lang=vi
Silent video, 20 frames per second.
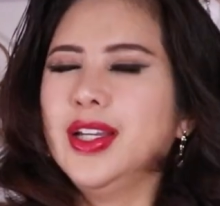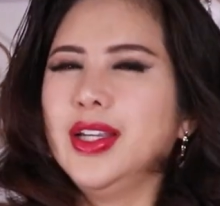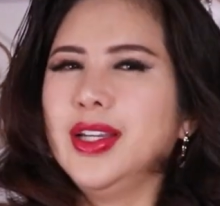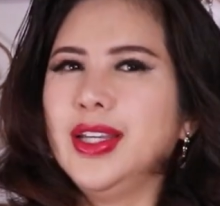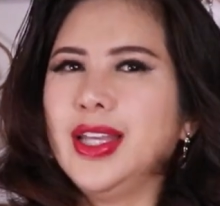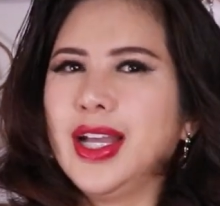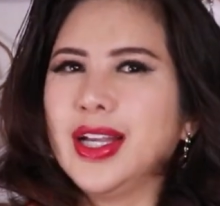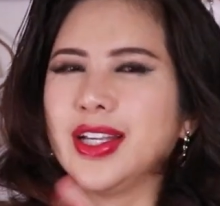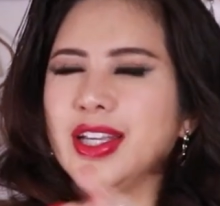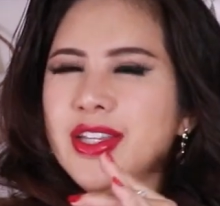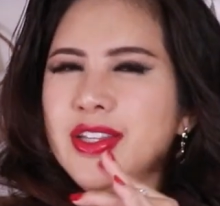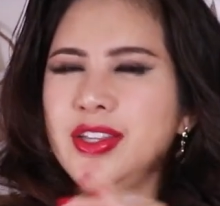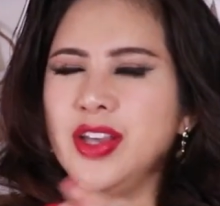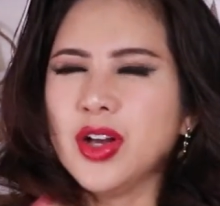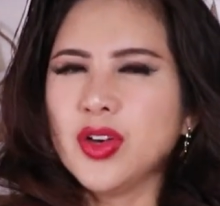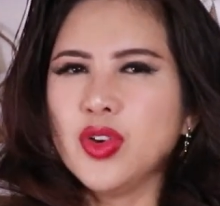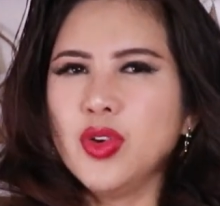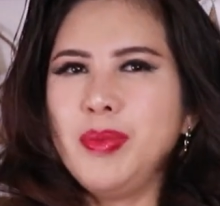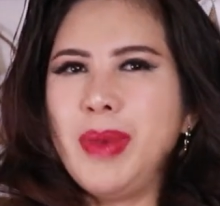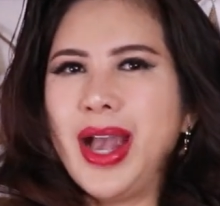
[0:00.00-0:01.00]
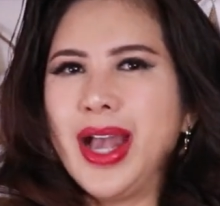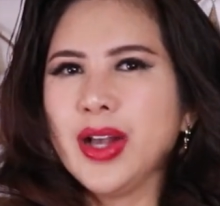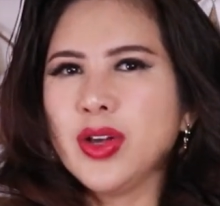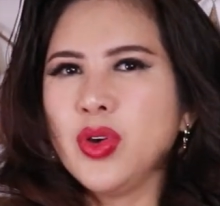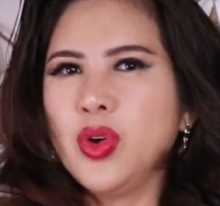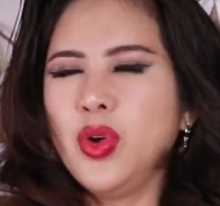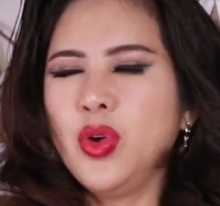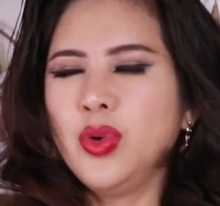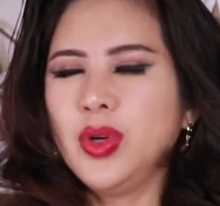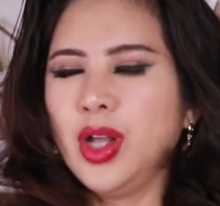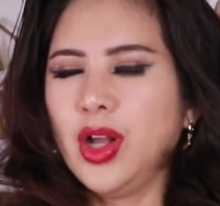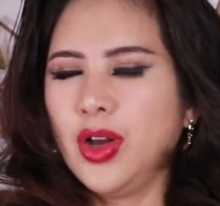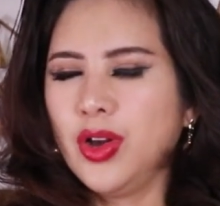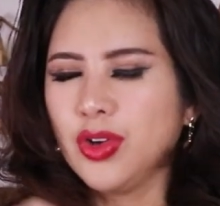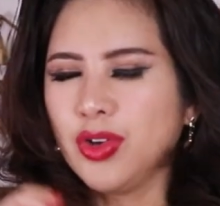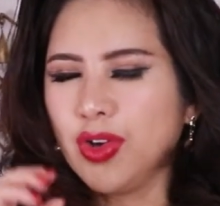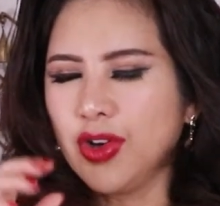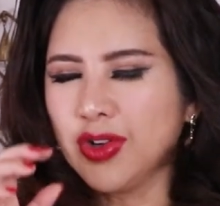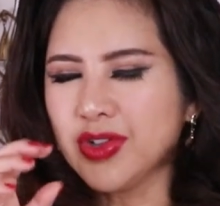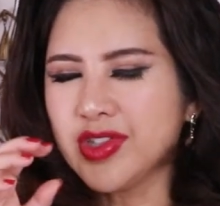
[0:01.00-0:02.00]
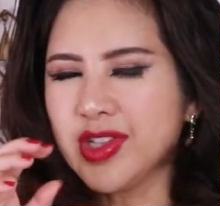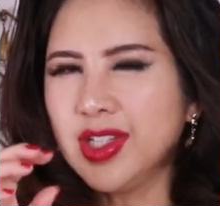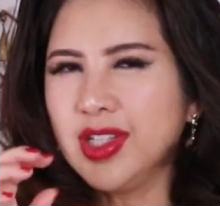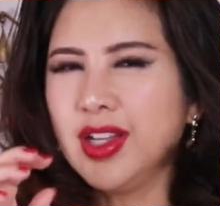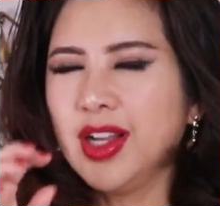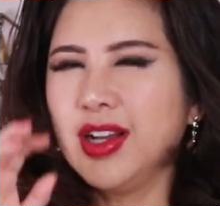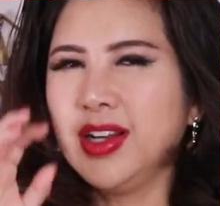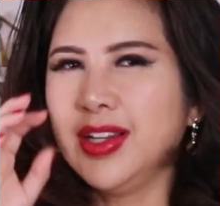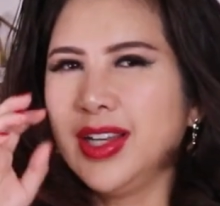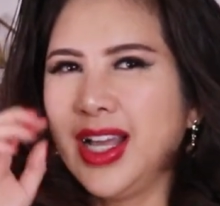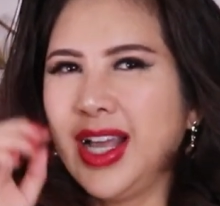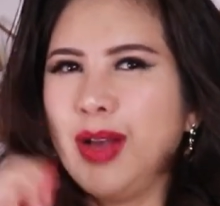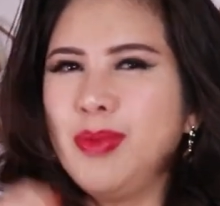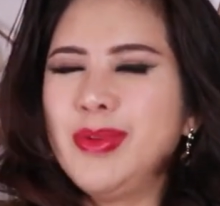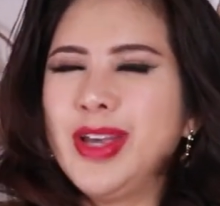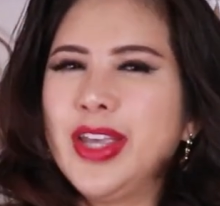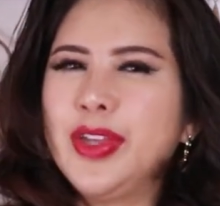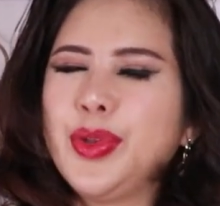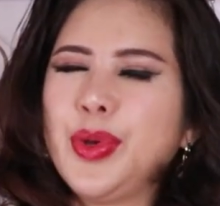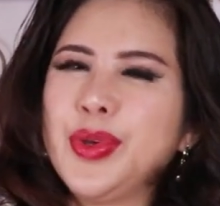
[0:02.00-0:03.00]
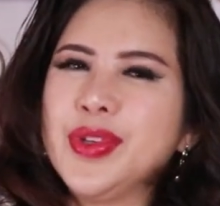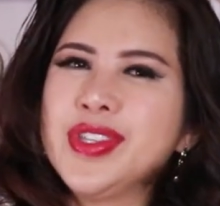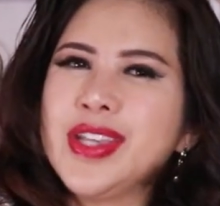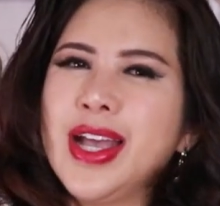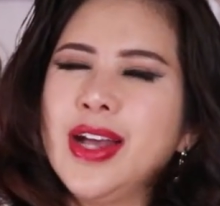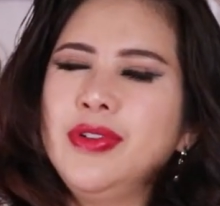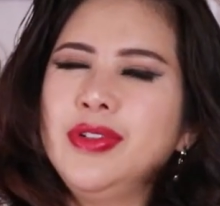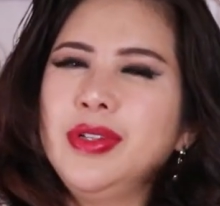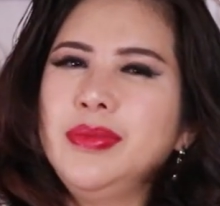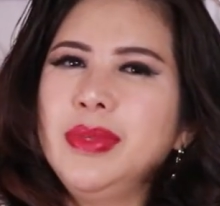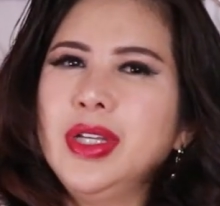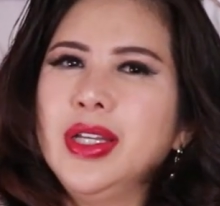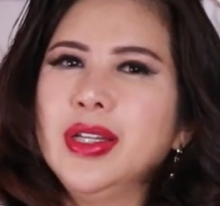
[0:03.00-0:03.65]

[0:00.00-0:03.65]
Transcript: là kỹ vật của ba cô là họ còn sinh thời là ông hay thổi sáo lắm